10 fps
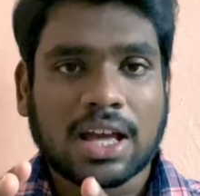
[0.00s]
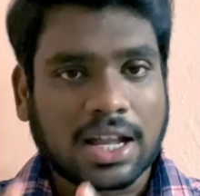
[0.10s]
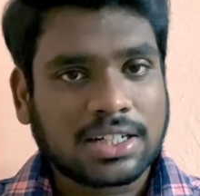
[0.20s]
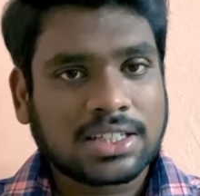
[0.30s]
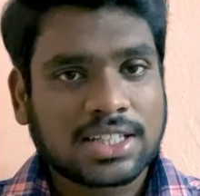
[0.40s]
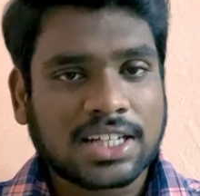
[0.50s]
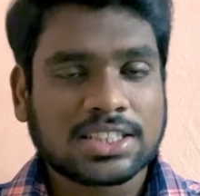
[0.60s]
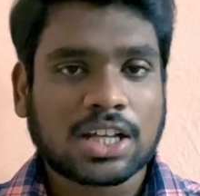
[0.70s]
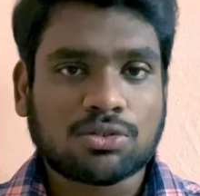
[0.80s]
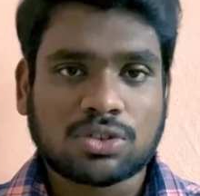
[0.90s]
అన్ని సైజ్
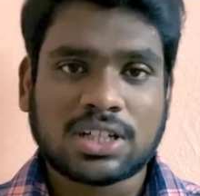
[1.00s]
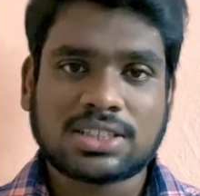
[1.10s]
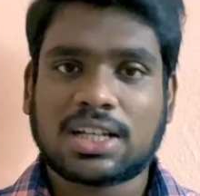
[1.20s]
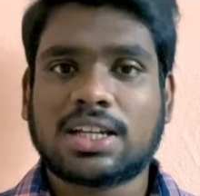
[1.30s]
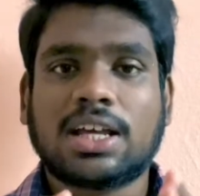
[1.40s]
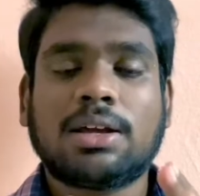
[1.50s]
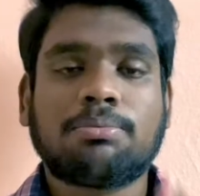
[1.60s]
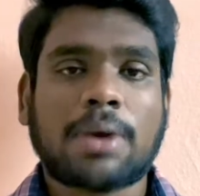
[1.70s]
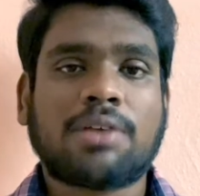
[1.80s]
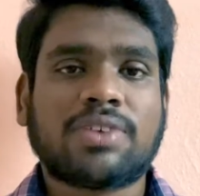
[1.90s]
తక్కువ ఉండేసరికి
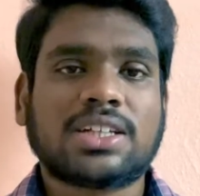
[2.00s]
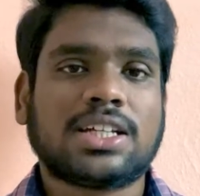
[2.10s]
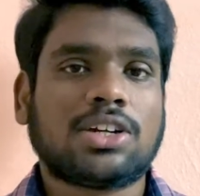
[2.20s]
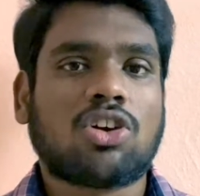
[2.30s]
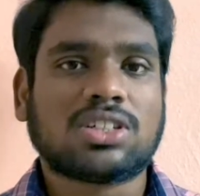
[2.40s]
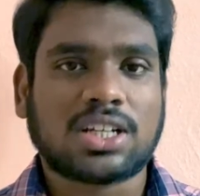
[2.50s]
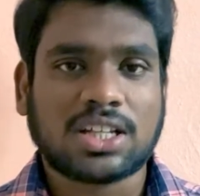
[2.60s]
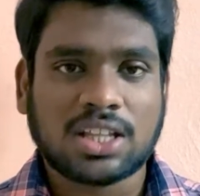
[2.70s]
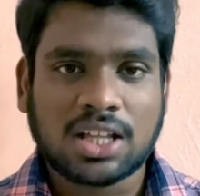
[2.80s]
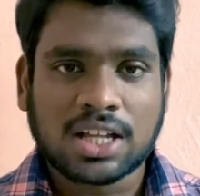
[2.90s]
మ్యానుఫ్యాక్చరింగ్ కాస్ట్
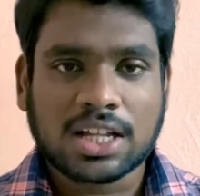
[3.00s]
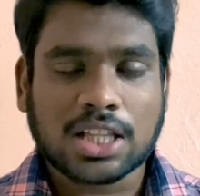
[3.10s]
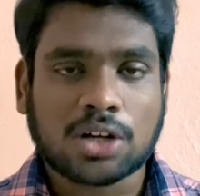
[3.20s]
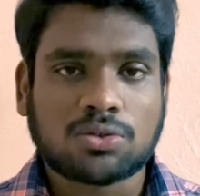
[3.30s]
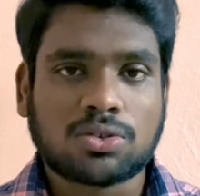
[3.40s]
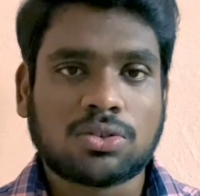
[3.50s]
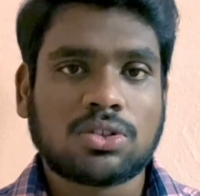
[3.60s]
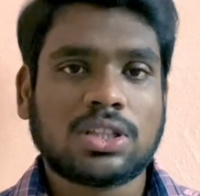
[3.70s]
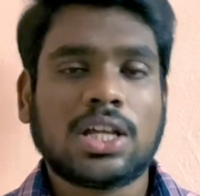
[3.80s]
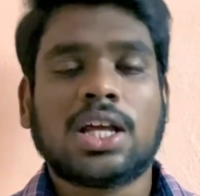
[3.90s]
అనేది తక్కువ
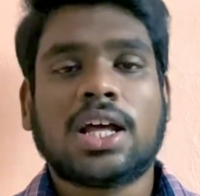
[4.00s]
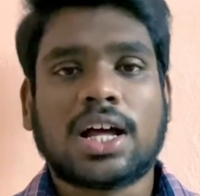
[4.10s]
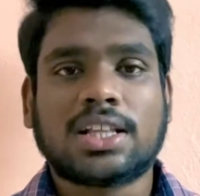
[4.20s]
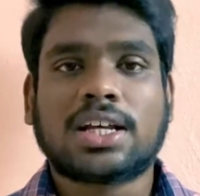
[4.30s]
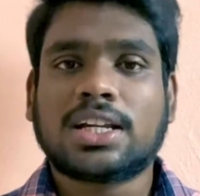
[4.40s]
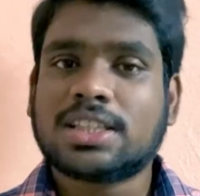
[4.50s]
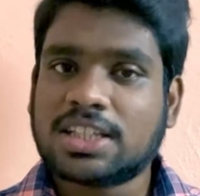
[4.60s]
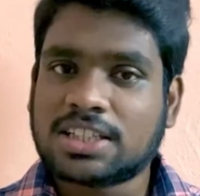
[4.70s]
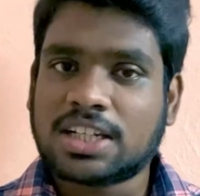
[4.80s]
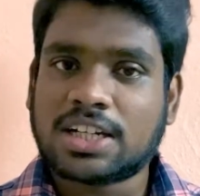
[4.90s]
ఉంటుంది అందుకని త్రీ
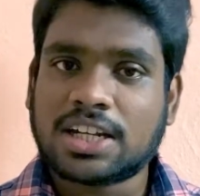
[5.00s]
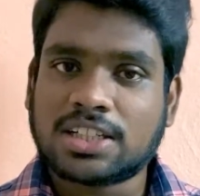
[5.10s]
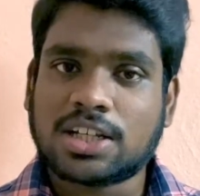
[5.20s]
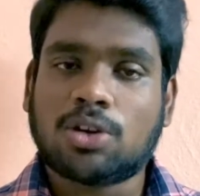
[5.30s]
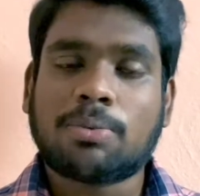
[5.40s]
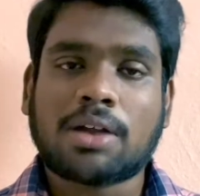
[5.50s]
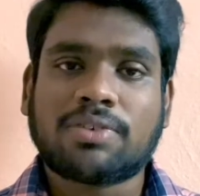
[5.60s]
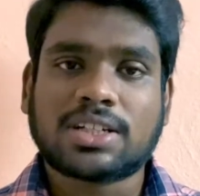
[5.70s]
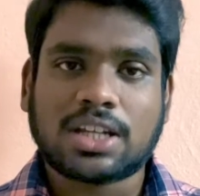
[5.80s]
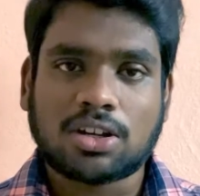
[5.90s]
సిలిండర్ ఇంజన్లో
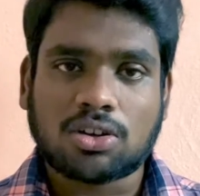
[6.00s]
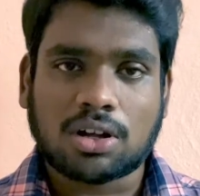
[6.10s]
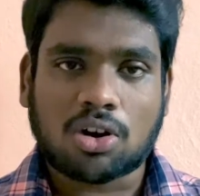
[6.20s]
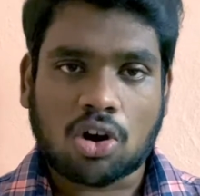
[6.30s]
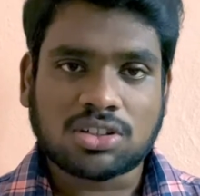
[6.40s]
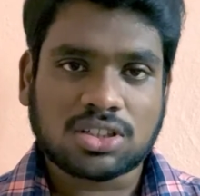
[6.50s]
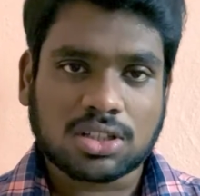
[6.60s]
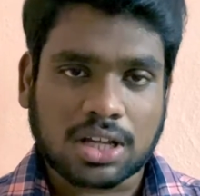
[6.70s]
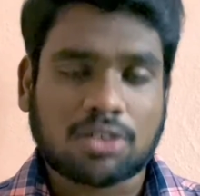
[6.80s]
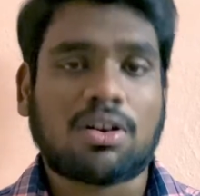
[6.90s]
మ్యానుఫ్యాక్చరింగ్ కాస్ట్
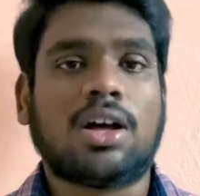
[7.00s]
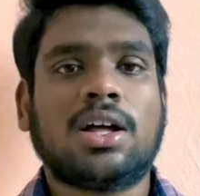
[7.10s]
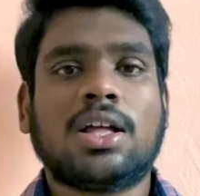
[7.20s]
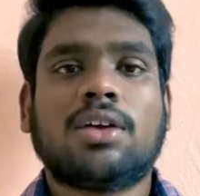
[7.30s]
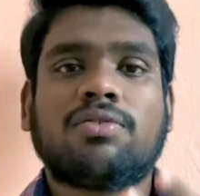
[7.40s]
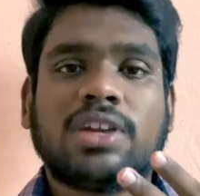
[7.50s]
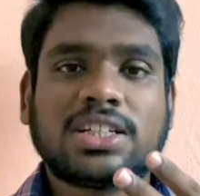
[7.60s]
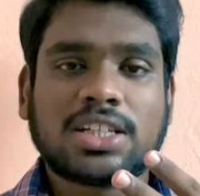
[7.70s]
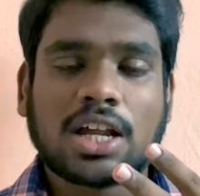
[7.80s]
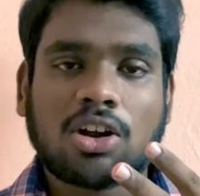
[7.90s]
తక్కువ
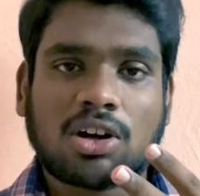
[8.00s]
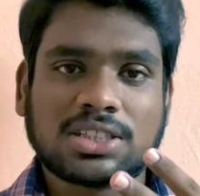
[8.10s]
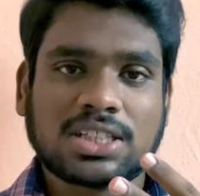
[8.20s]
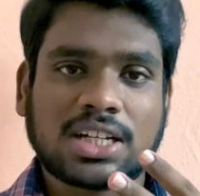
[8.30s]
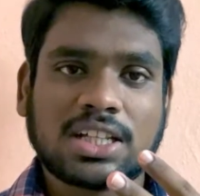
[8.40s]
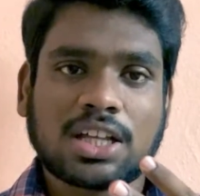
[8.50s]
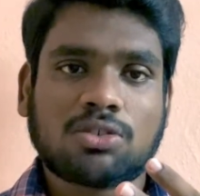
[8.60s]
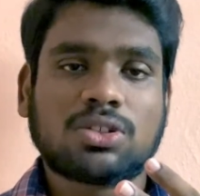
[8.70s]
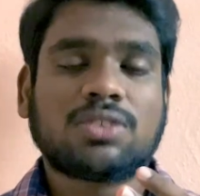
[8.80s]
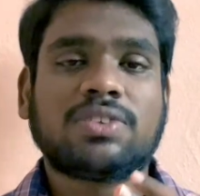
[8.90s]
ఫ్రిక్షనల్ లాసెస్ అనేది
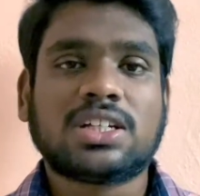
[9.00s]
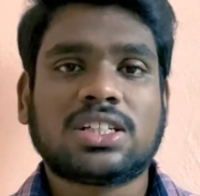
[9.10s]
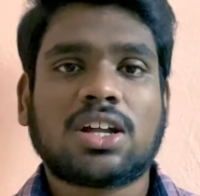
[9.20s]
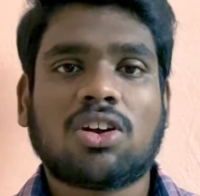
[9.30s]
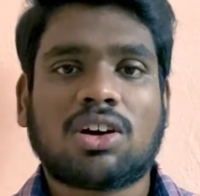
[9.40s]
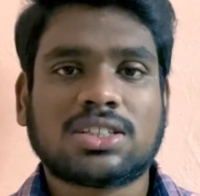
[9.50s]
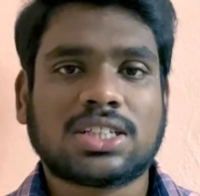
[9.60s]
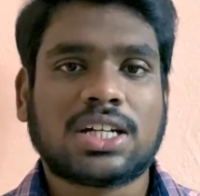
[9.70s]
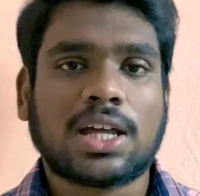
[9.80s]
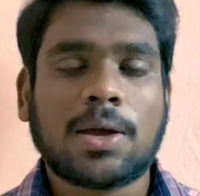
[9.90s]
తక్కువ ఉంటుంది ఫ్రిక్షనల్ లాసెస్
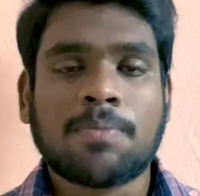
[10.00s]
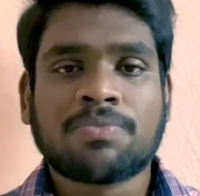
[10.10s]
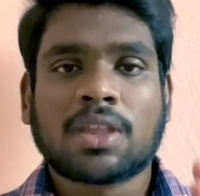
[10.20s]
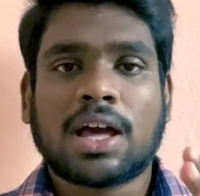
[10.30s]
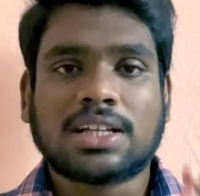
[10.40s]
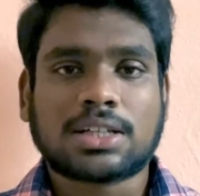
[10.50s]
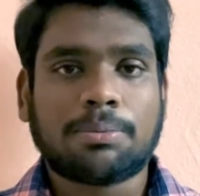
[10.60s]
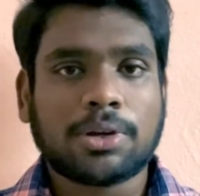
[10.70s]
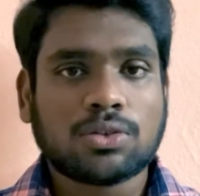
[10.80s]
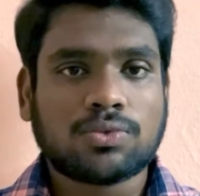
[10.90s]
అంటే యాజ్
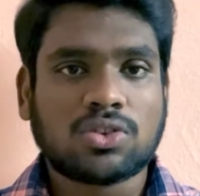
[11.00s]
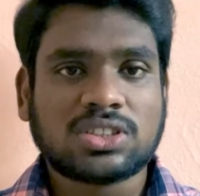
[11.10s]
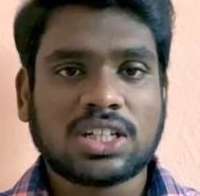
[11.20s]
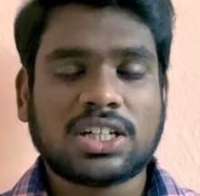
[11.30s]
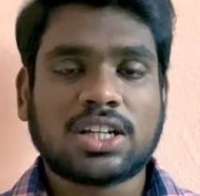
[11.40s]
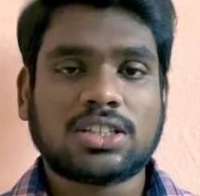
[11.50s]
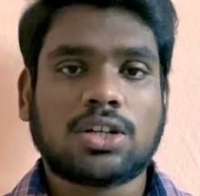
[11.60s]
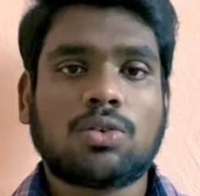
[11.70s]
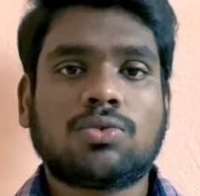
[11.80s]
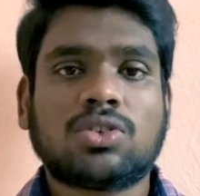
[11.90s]
కంపేర్ టు ఫోర్ సిలిండర్
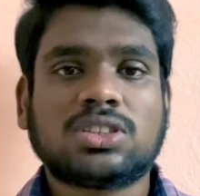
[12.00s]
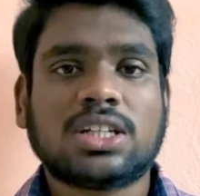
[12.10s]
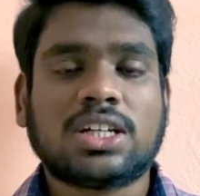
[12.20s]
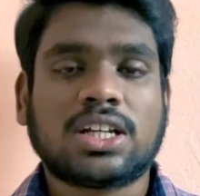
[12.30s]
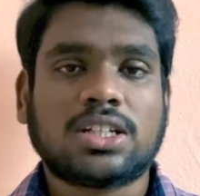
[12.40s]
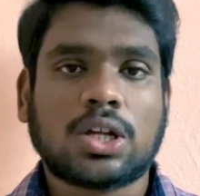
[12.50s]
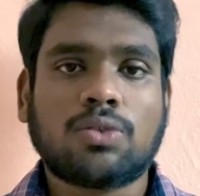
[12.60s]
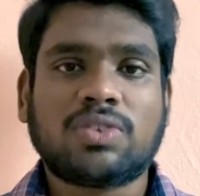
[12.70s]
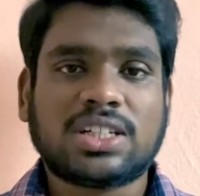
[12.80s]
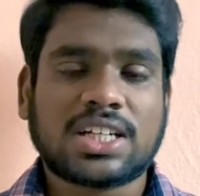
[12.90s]
ఇంజిన్లో ఫోర్ సిలిండర్ ఇంజిన్లో
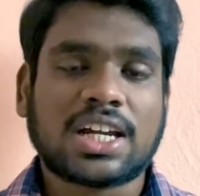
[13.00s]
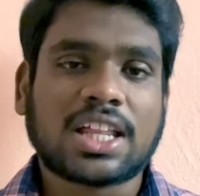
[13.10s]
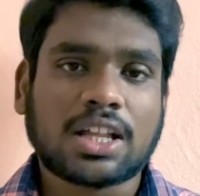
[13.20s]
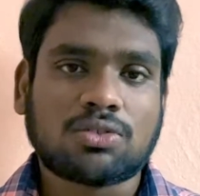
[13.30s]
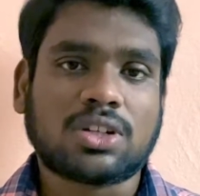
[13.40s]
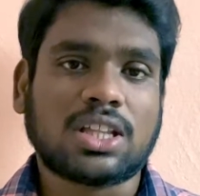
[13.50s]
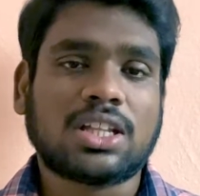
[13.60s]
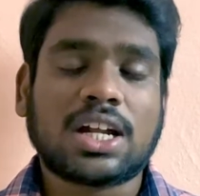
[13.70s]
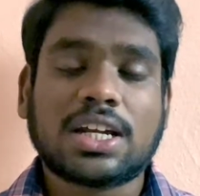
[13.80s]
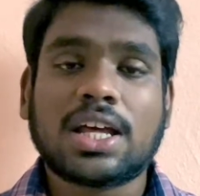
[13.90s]
ఫ్రిక్షన్ అనేది ఎక్కువ ఉంటుంది
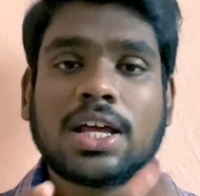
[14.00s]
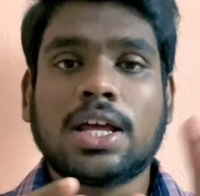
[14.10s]
ఎందుకంటే